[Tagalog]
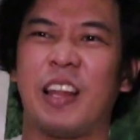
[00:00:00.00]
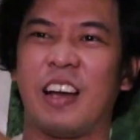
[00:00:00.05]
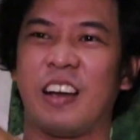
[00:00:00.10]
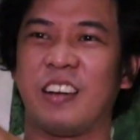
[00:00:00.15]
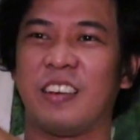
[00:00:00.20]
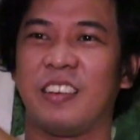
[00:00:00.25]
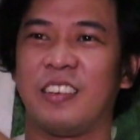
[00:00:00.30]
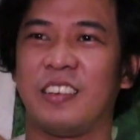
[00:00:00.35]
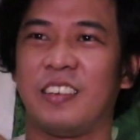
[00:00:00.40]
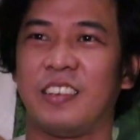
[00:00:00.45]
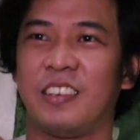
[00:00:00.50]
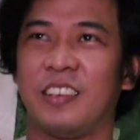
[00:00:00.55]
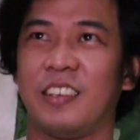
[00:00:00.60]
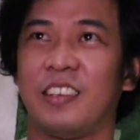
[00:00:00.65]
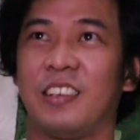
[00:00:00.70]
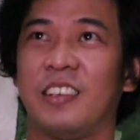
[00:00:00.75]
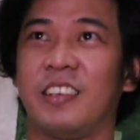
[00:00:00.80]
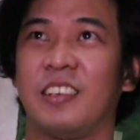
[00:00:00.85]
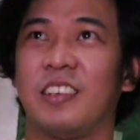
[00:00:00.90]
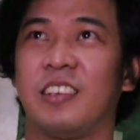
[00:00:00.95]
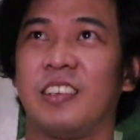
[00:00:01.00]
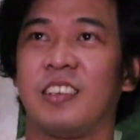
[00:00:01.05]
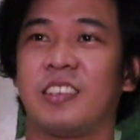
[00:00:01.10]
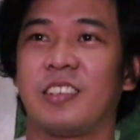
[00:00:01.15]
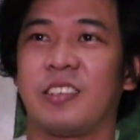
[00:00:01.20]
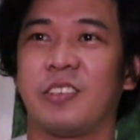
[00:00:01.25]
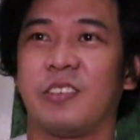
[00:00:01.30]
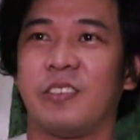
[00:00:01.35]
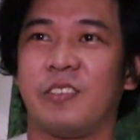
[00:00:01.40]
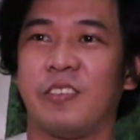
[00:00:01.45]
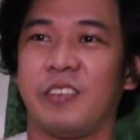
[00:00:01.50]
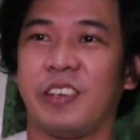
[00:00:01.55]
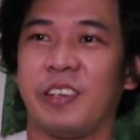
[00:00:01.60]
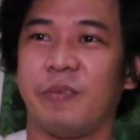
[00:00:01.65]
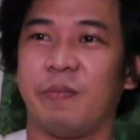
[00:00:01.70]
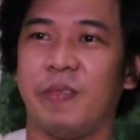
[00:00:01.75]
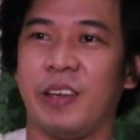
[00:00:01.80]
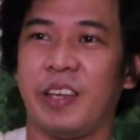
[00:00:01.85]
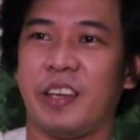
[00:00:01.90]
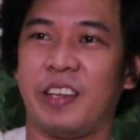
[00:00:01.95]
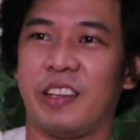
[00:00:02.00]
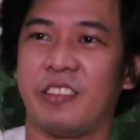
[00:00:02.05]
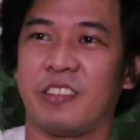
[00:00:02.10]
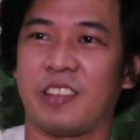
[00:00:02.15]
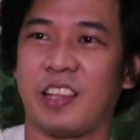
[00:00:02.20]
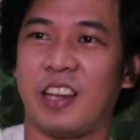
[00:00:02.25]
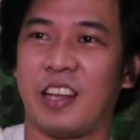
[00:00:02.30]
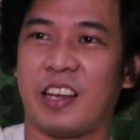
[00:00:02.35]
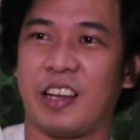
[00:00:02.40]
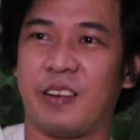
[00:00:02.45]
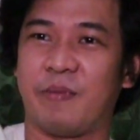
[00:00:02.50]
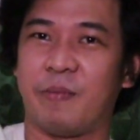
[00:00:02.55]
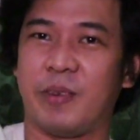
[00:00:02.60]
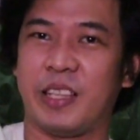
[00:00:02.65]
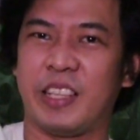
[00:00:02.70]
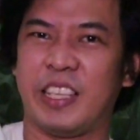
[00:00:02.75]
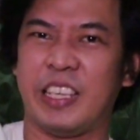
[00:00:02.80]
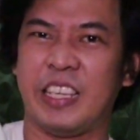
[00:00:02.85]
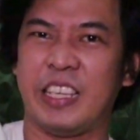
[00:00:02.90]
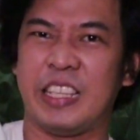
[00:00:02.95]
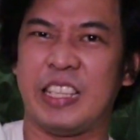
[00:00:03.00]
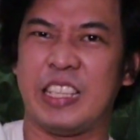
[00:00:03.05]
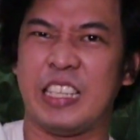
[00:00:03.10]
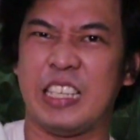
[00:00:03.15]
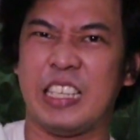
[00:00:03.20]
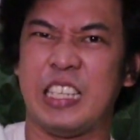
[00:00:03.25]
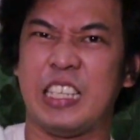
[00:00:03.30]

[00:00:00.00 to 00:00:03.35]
lang. So, may ano talaga, madiin.